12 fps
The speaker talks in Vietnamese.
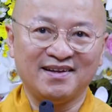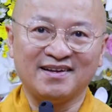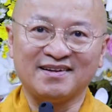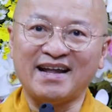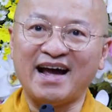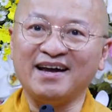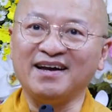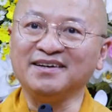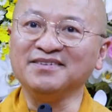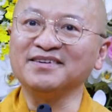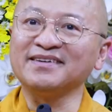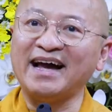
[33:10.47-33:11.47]
nay ở
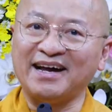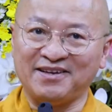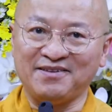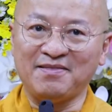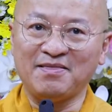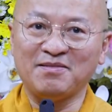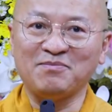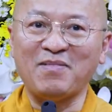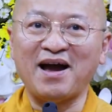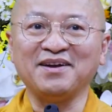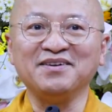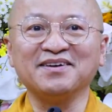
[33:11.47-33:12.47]
nước này,
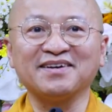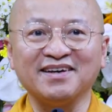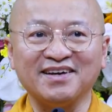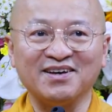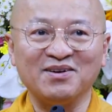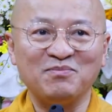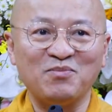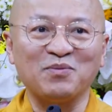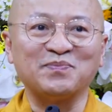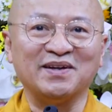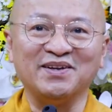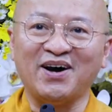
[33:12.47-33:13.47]
mai nước kia, mốt
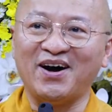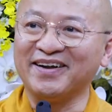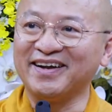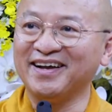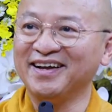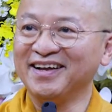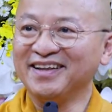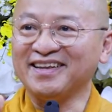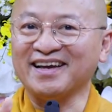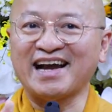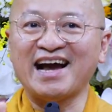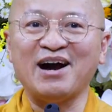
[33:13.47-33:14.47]
tỉnh nọ đó, thì
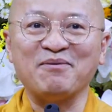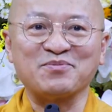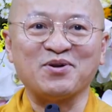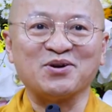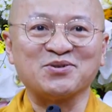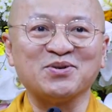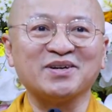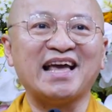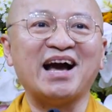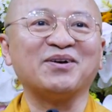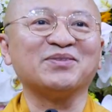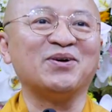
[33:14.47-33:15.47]
các học trò xuất gia
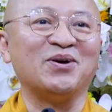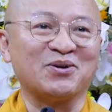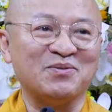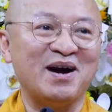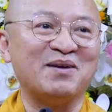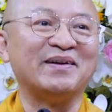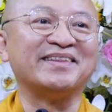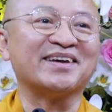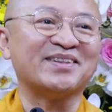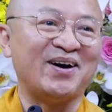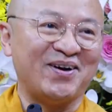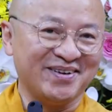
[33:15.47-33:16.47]
của tôi cũng hơi bị thiệt
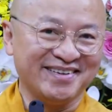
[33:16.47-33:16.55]
thòi.